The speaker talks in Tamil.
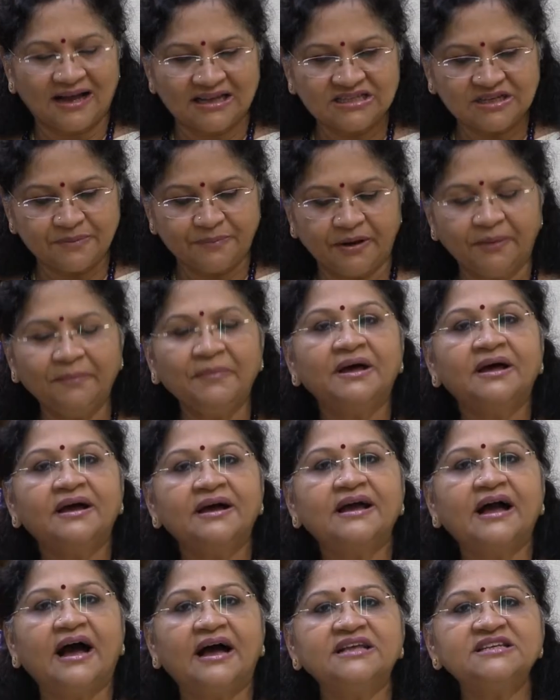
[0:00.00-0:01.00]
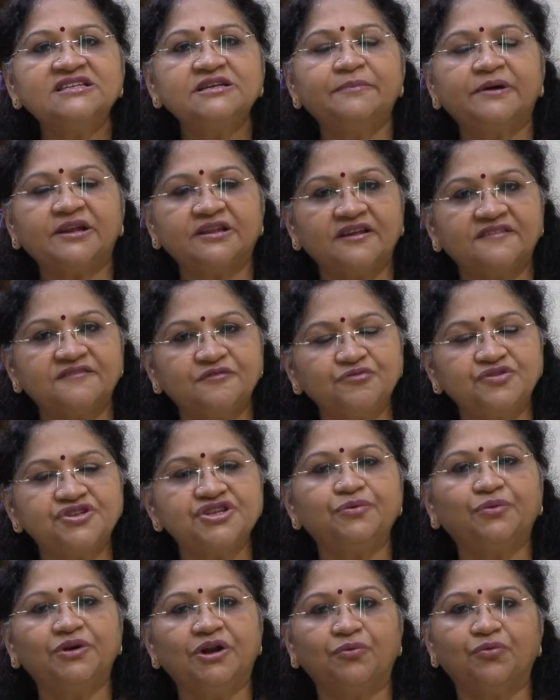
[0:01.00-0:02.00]
காஞ்சிபுரம் காஞ்சிபுரத்தை
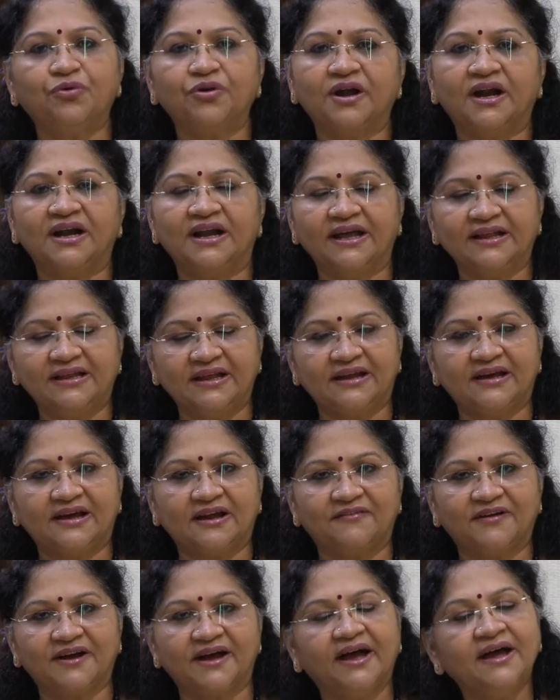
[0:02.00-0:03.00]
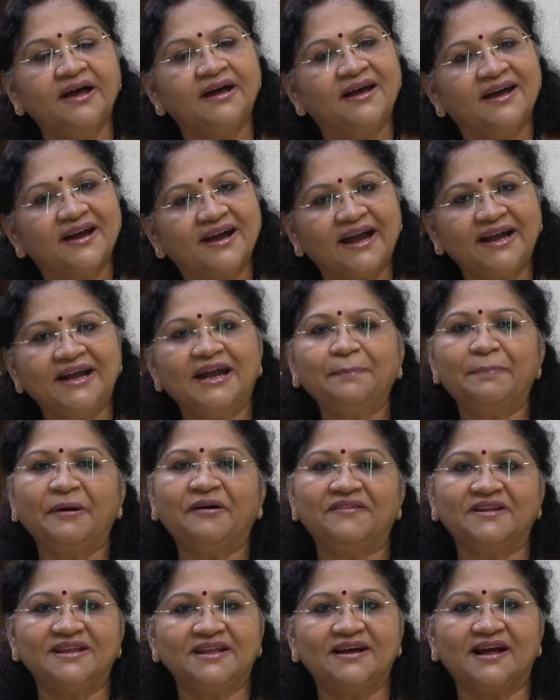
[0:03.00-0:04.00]
சுற்றி உள்ள ஊர்கள்லேருந்து இருக்கிறவங்க
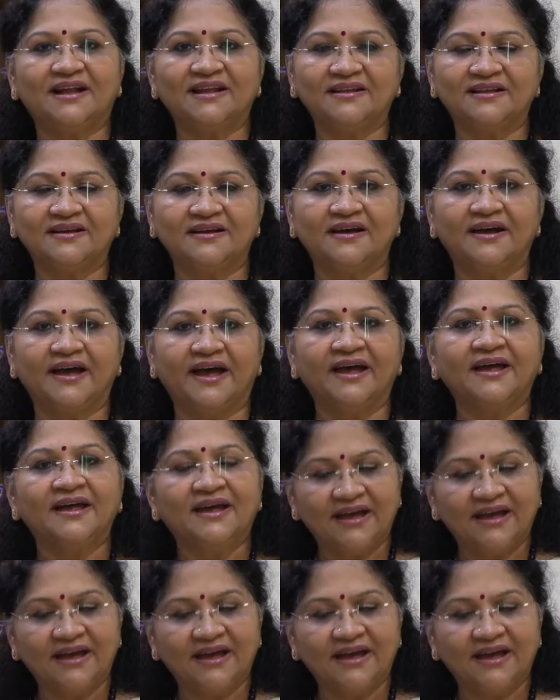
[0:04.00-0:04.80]
கண்டிப்பாக வந்து கலந்துக்குங்க